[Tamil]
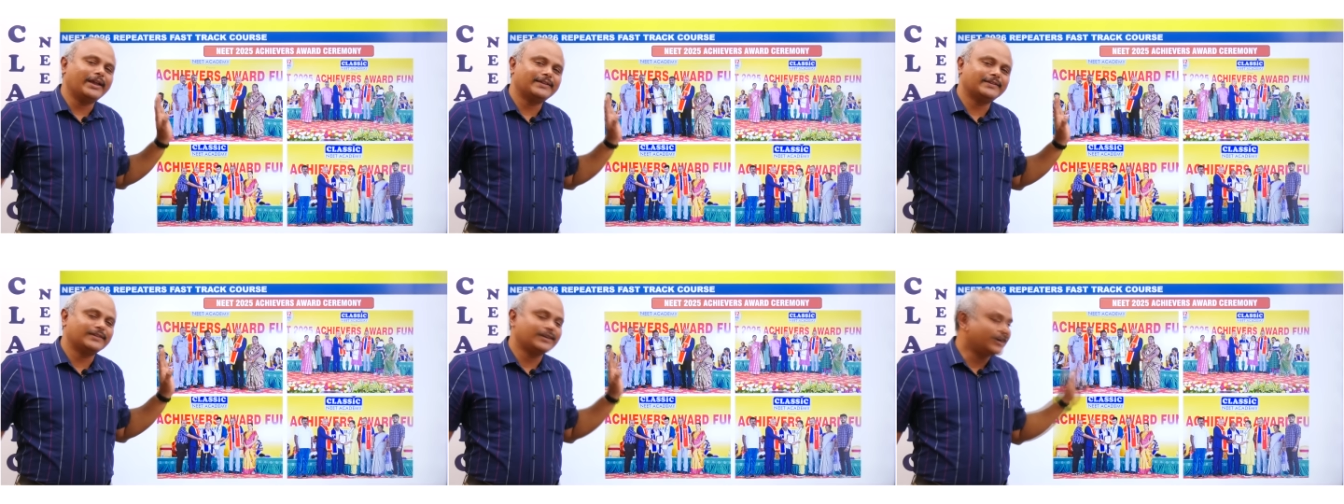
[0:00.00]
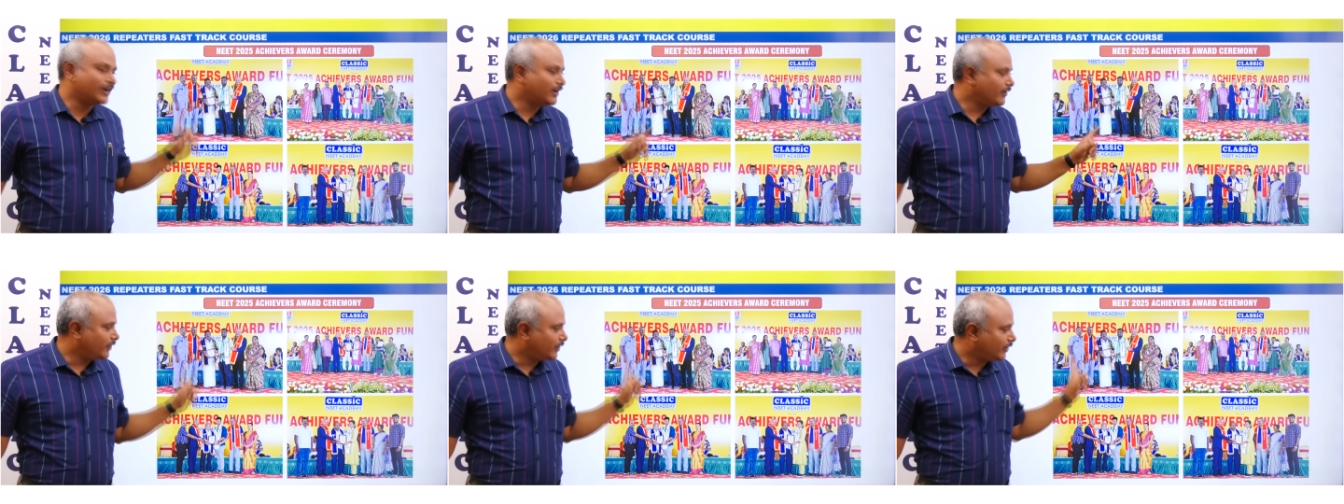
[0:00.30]

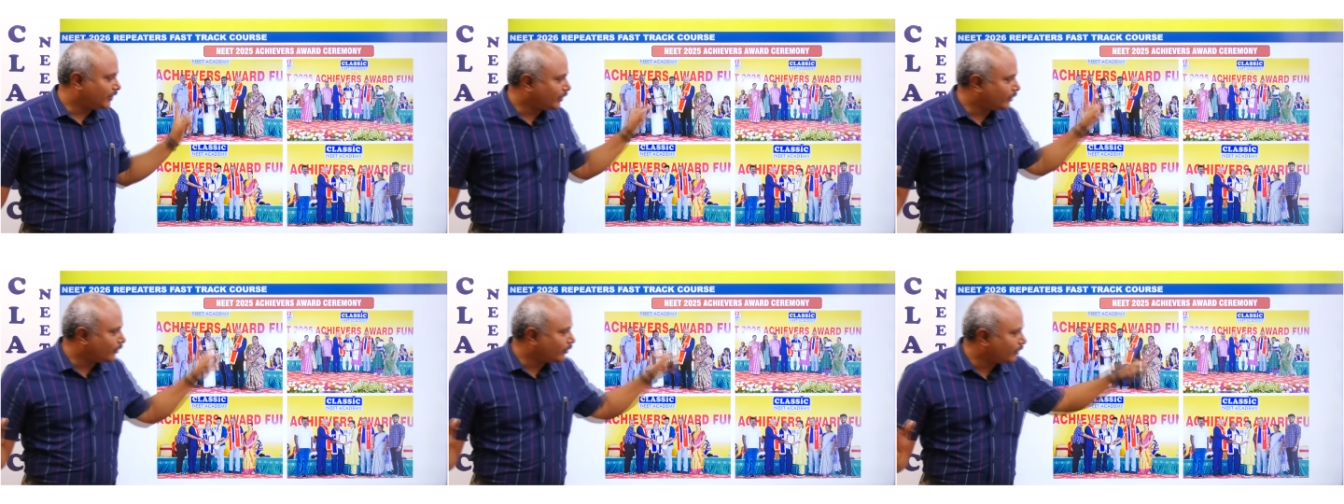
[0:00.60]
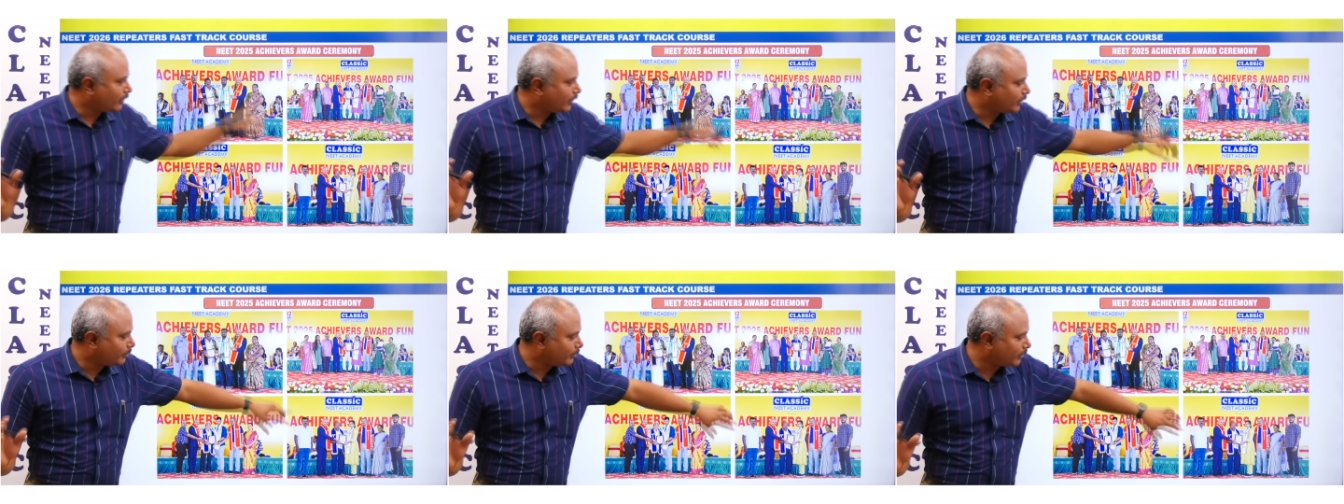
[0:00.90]
எக்ஸலண்டாக வெற்றி
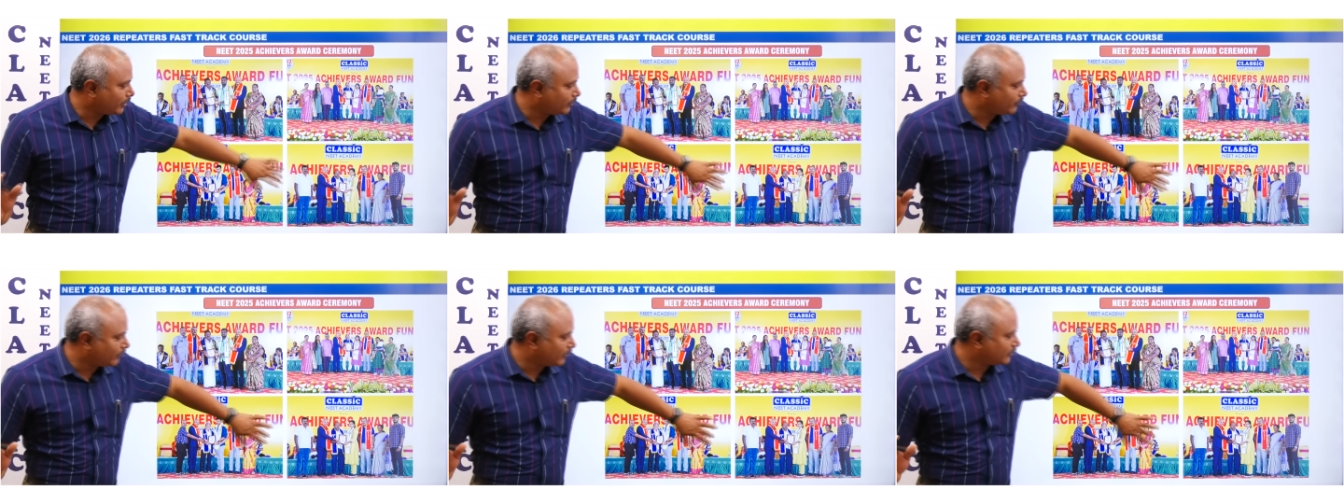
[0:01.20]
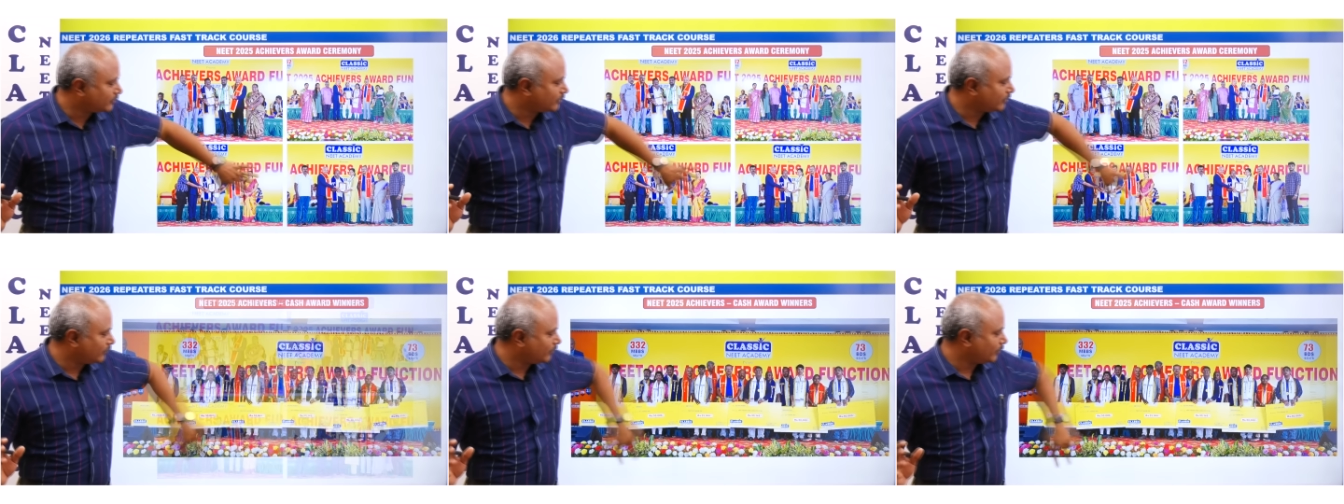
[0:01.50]
கொண்டாட்டமாக அந்த
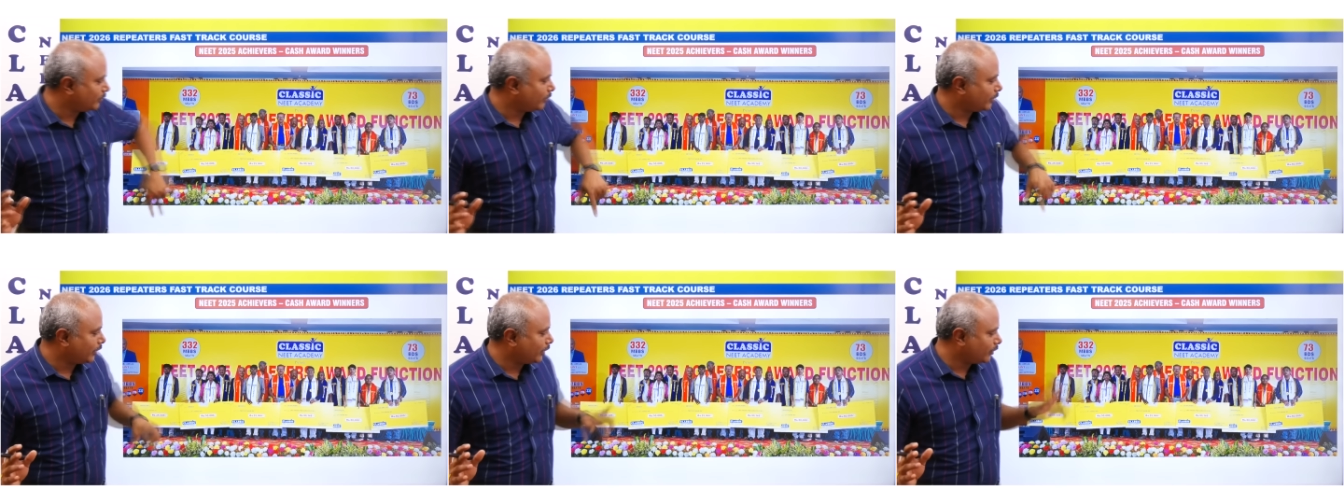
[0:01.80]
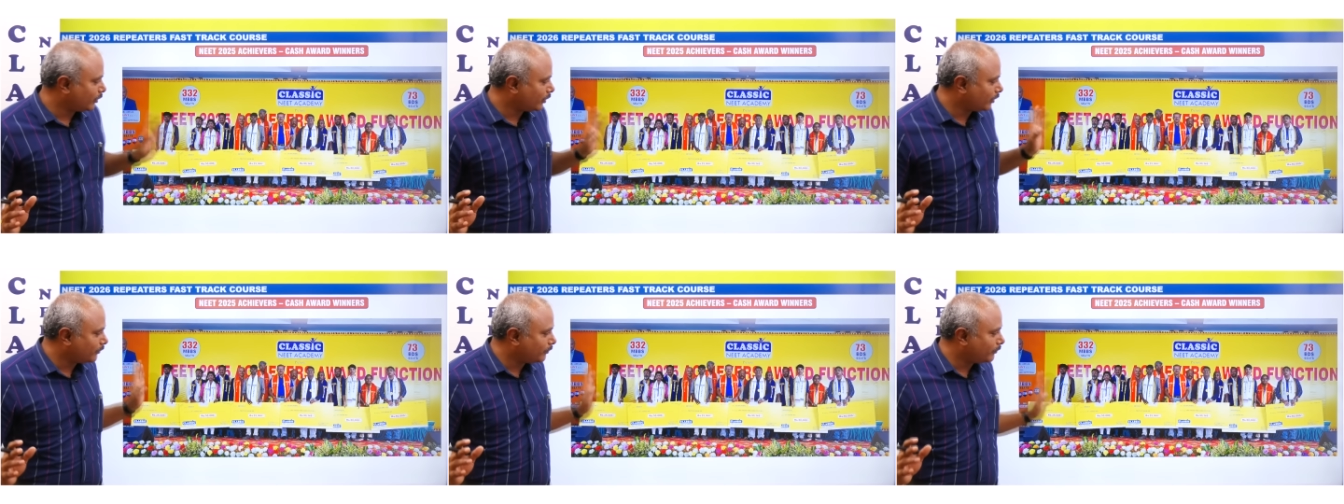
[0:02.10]
ஃபங்க்ஷன் வந்து
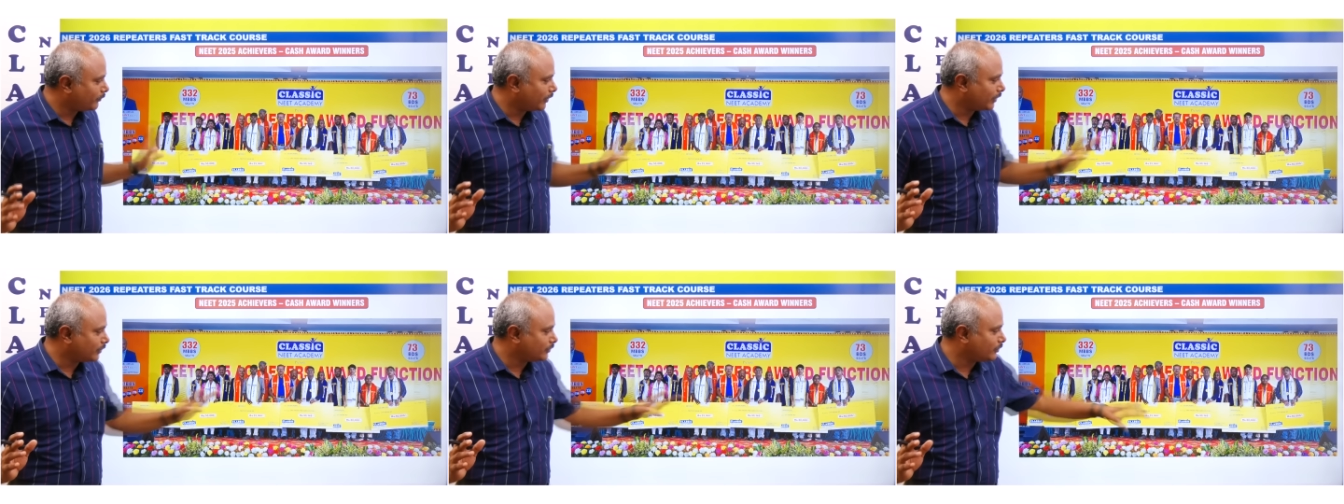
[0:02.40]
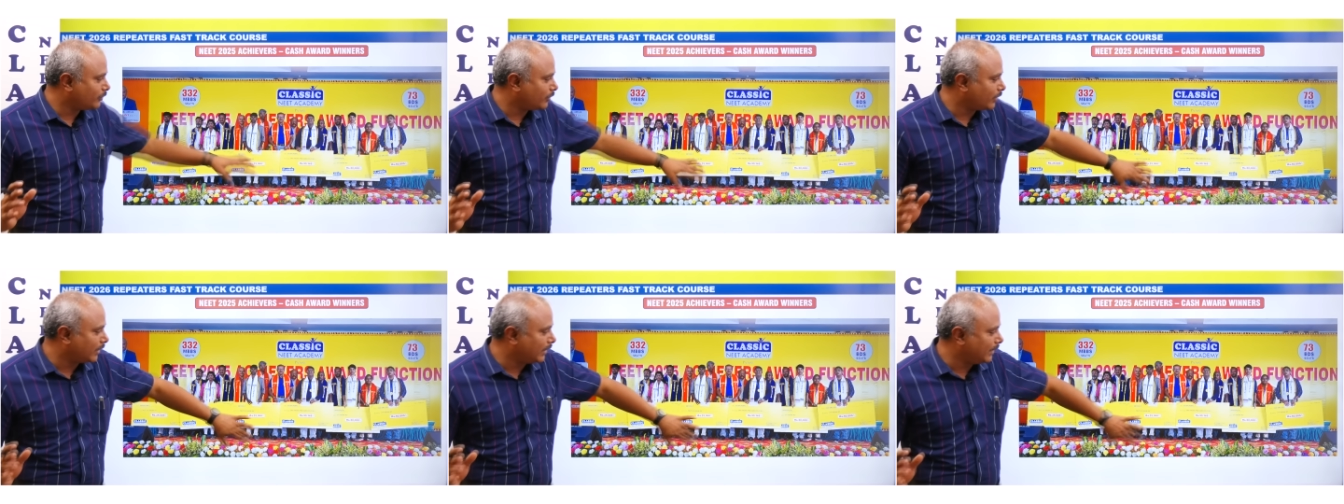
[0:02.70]
பண்ணியிருந்தோம் அந்த
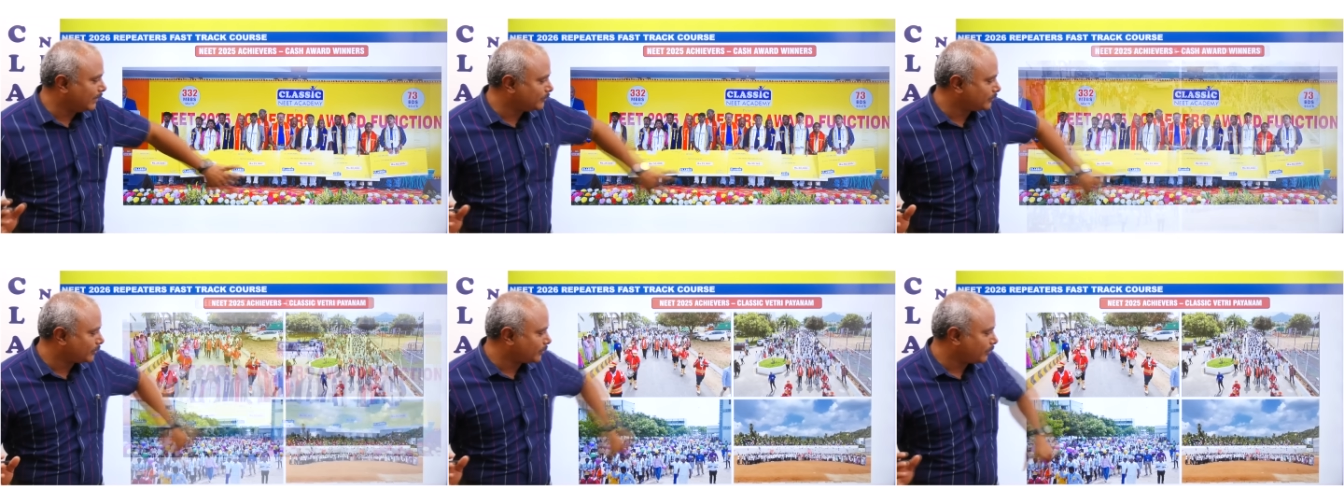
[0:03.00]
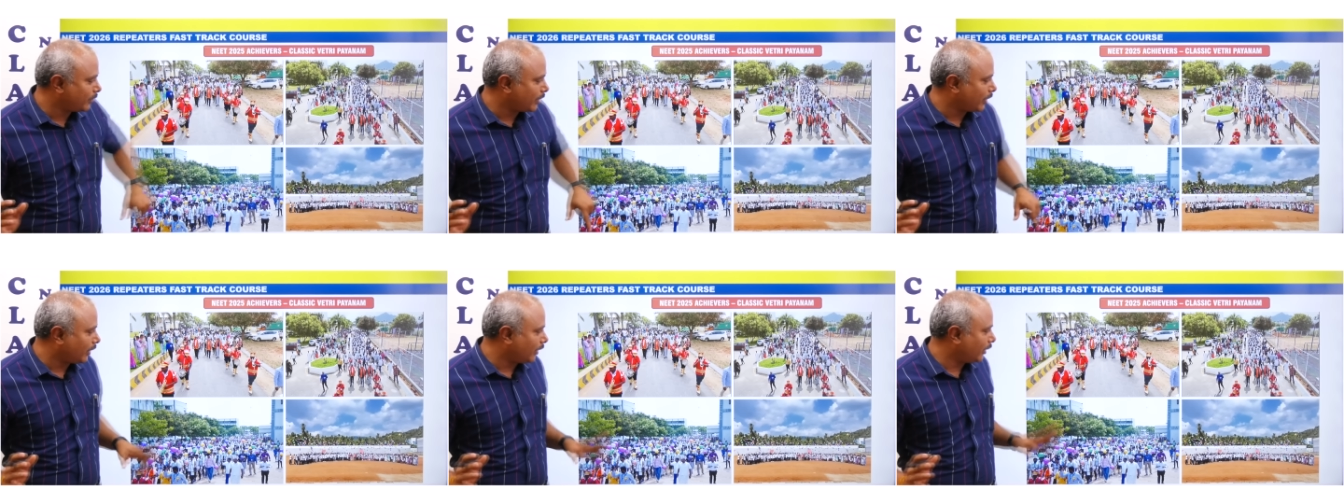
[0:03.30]
ஃபங்க்ஷனோட கிளிம்ஸை
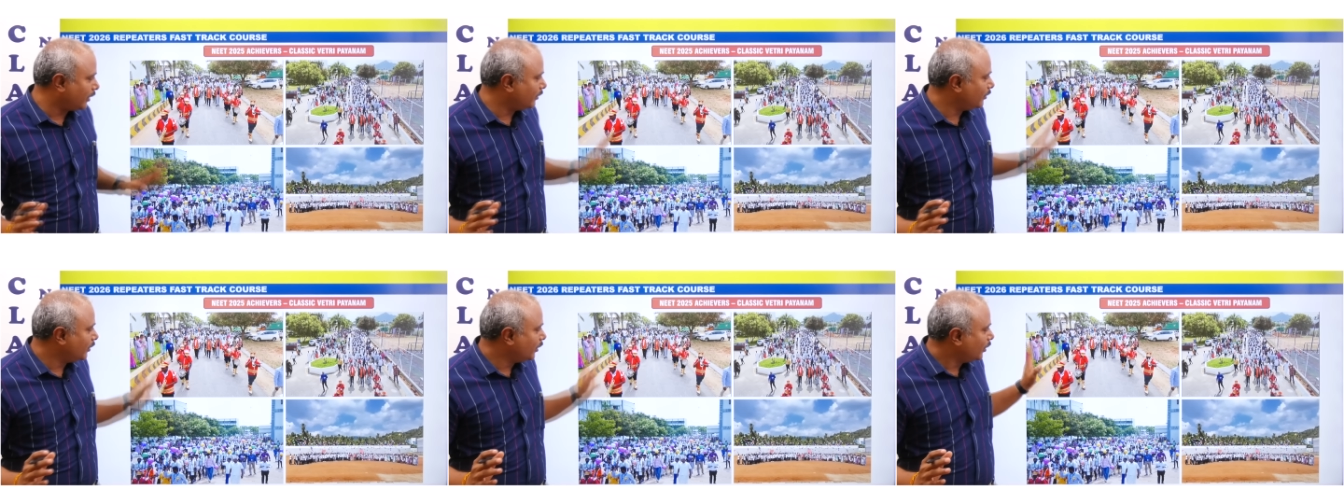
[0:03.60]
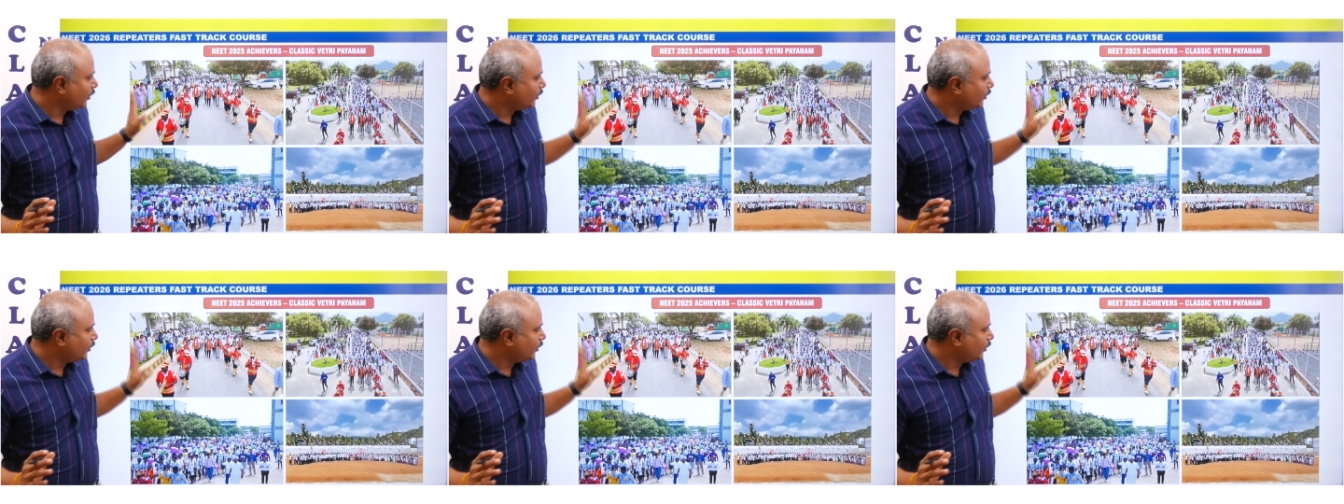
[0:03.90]
பார்க்கலாம்